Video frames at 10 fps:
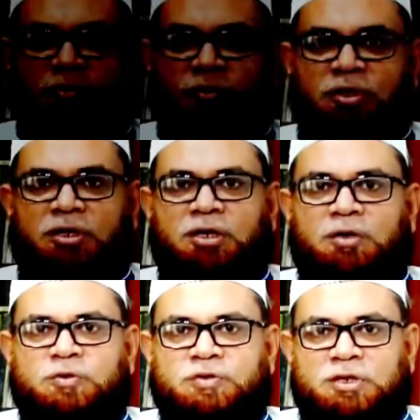அஹமதுல்லா
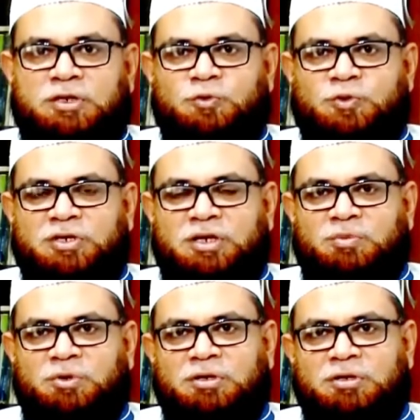வசலாத்து
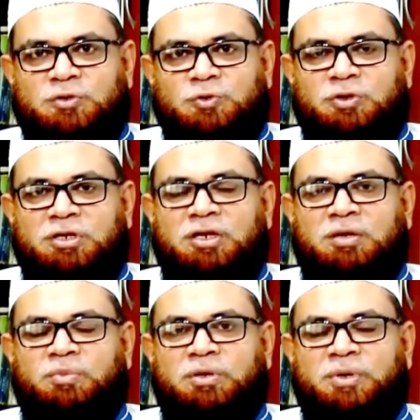வலாம் அலா ரசூலில்லா
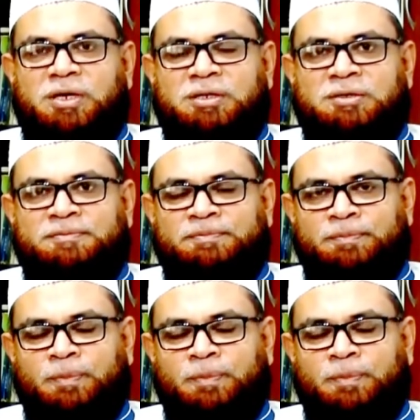மபாத்